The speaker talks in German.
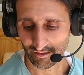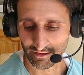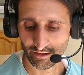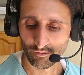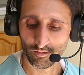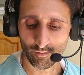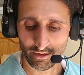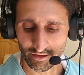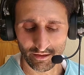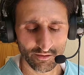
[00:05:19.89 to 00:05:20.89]
Das klingt für
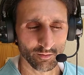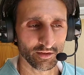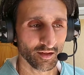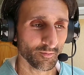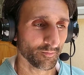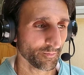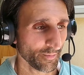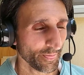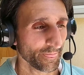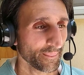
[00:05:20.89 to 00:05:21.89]
manche jetzt übertrieben,
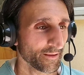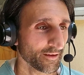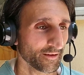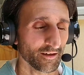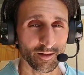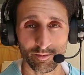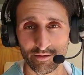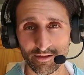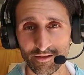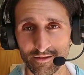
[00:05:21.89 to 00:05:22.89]
aber
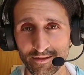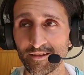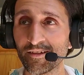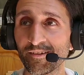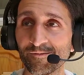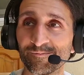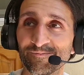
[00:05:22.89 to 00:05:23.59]
das ist es nicht.